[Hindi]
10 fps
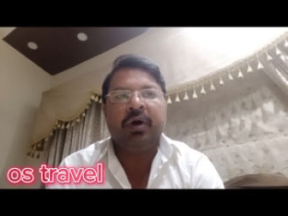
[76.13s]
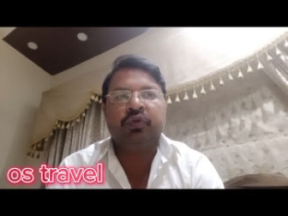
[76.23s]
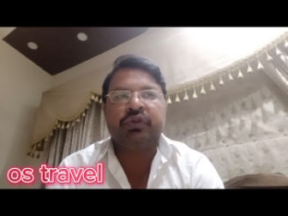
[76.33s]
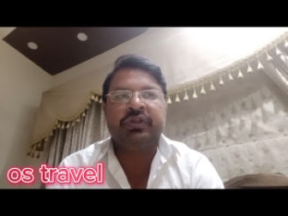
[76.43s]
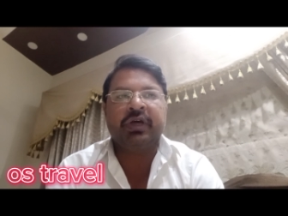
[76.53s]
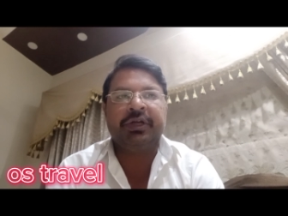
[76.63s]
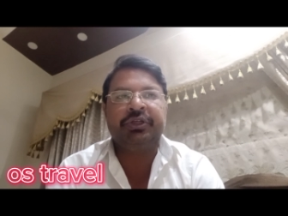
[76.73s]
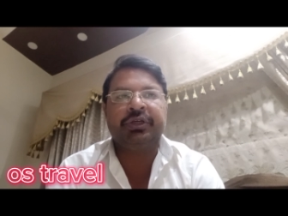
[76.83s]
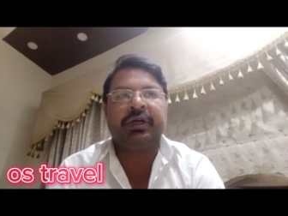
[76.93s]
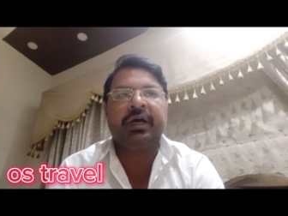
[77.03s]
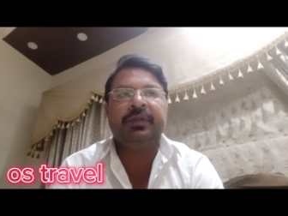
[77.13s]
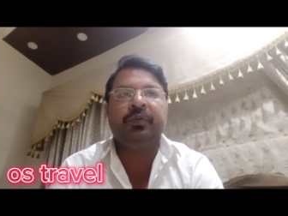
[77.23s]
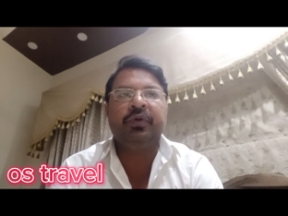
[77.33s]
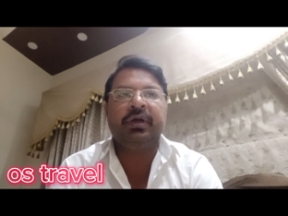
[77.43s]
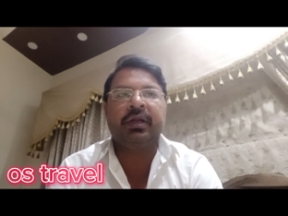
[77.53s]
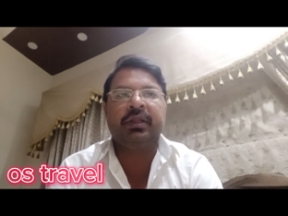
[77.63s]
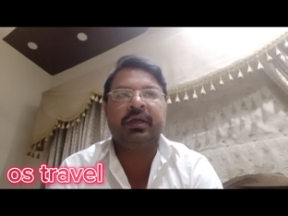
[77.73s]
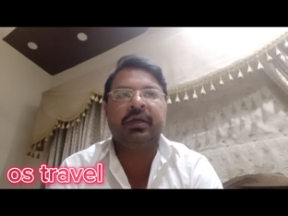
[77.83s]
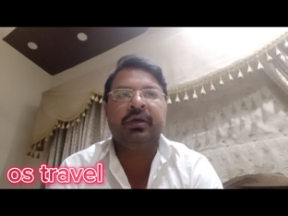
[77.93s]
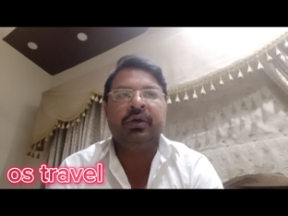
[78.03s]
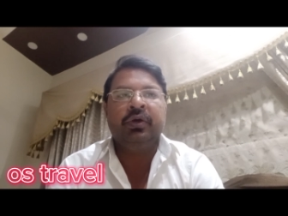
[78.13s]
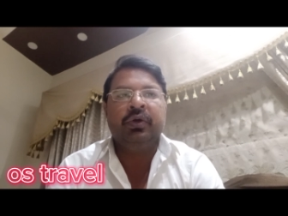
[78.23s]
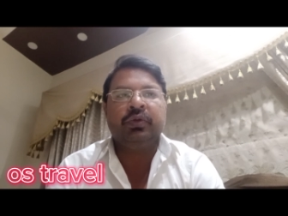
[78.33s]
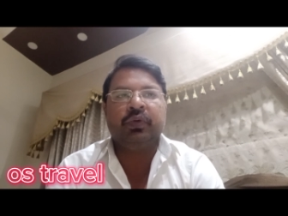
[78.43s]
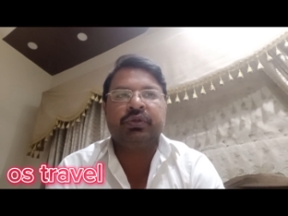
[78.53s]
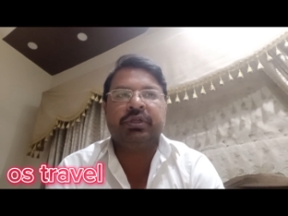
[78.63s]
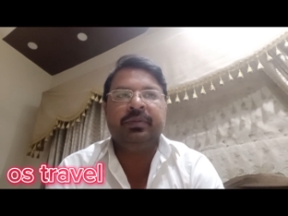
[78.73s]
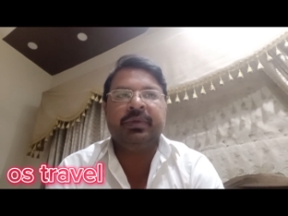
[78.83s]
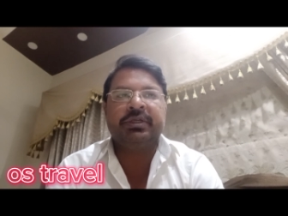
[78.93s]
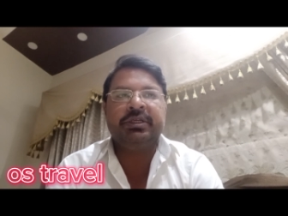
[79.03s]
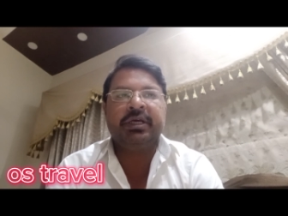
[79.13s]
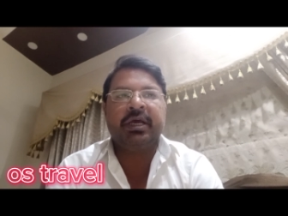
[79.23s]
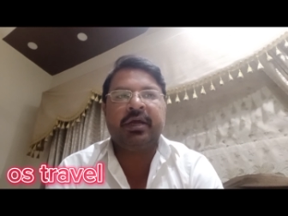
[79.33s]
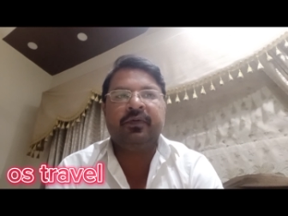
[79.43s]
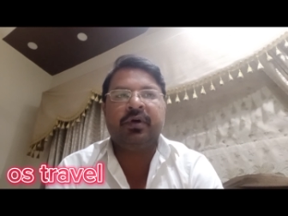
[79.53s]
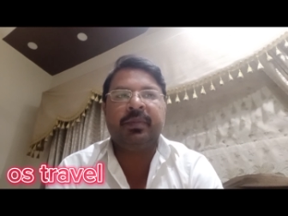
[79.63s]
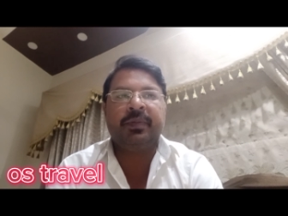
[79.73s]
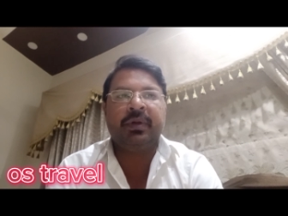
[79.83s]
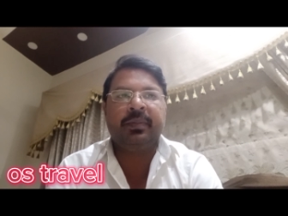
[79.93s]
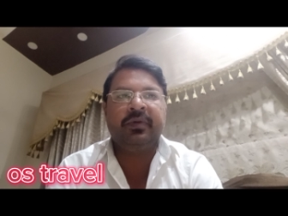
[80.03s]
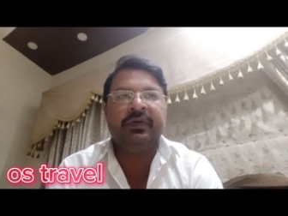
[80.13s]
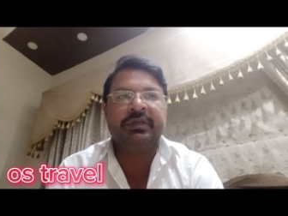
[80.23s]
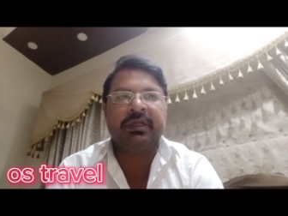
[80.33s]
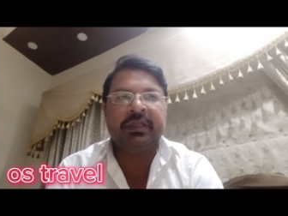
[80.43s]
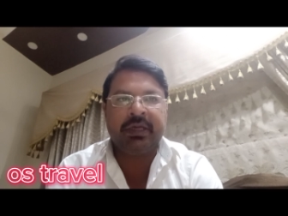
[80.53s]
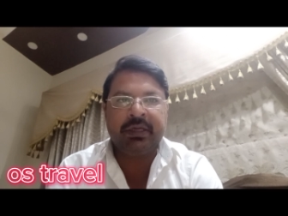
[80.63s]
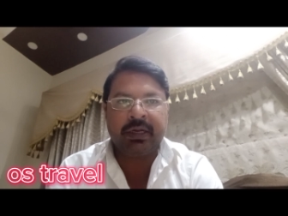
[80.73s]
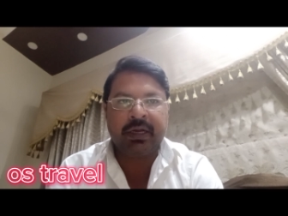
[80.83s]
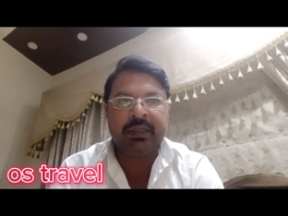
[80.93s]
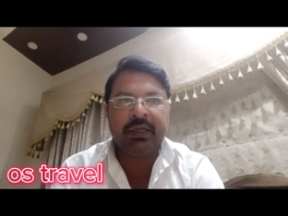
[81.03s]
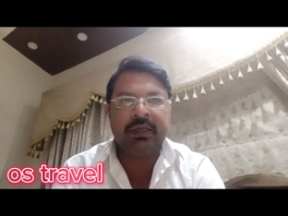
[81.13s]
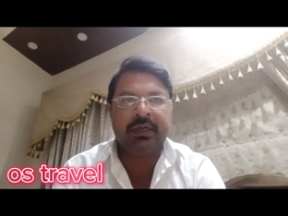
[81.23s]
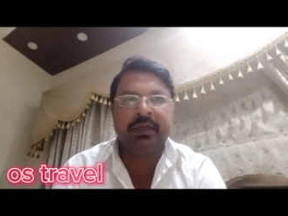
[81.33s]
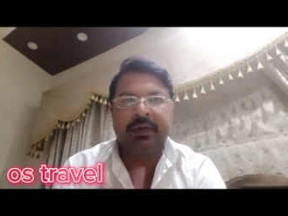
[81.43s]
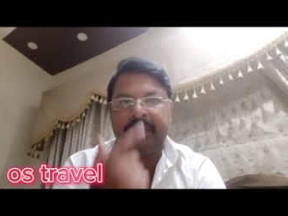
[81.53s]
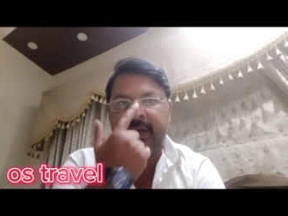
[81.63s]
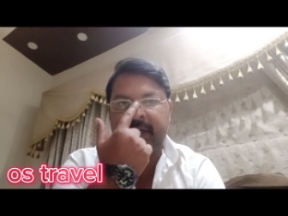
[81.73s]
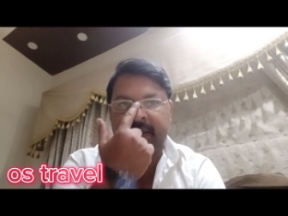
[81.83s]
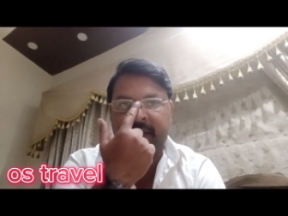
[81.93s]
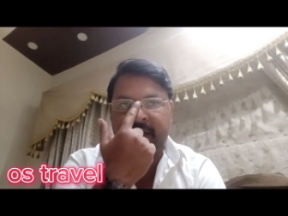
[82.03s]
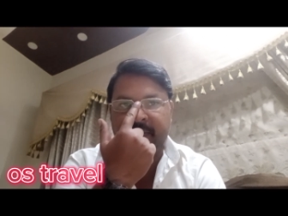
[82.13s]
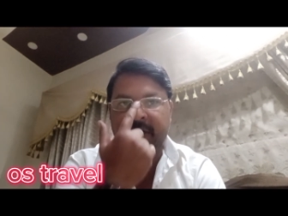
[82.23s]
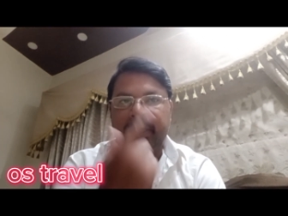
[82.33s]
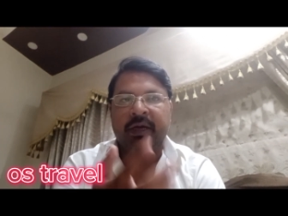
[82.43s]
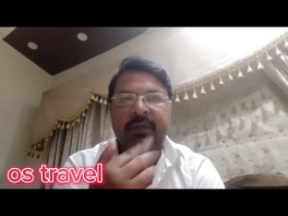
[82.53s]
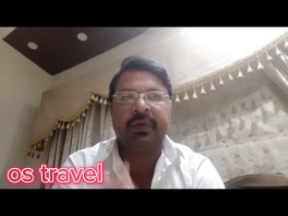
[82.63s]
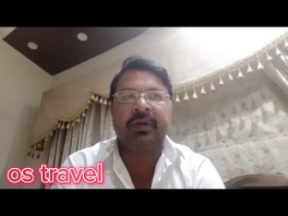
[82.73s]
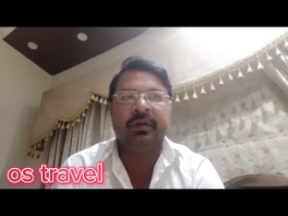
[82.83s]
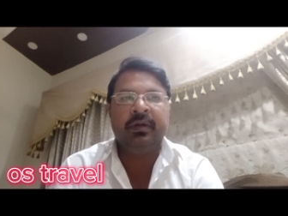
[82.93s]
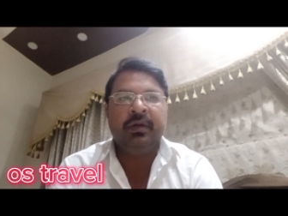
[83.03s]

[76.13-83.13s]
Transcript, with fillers: उसकी सारी शराय पूरी कर दें तो उसकी मर्ज़ी है वो हमें फिर भी वीज़ा दे या ना दे ये डिपेंड करता है हमारी लक पे